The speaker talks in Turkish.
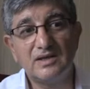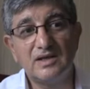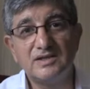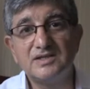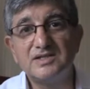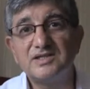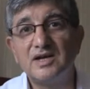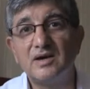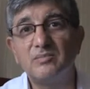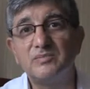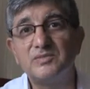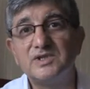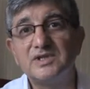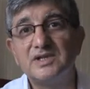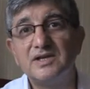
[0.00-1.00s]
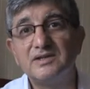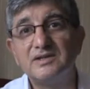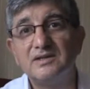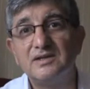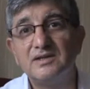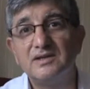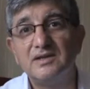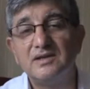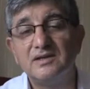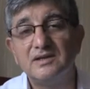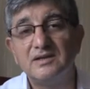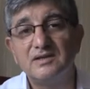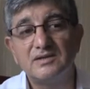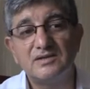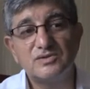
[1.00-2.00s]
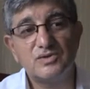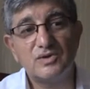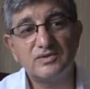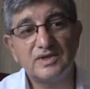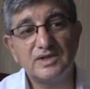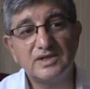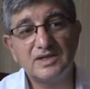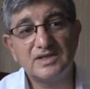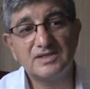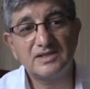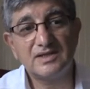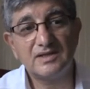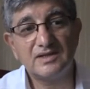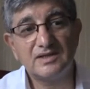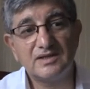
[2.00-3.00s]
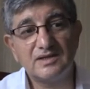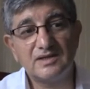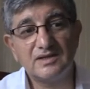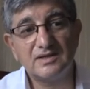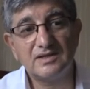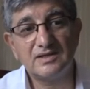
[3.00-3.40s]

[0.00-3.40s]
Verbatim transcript: Yarışı yapmışlar. Sonra da işte e,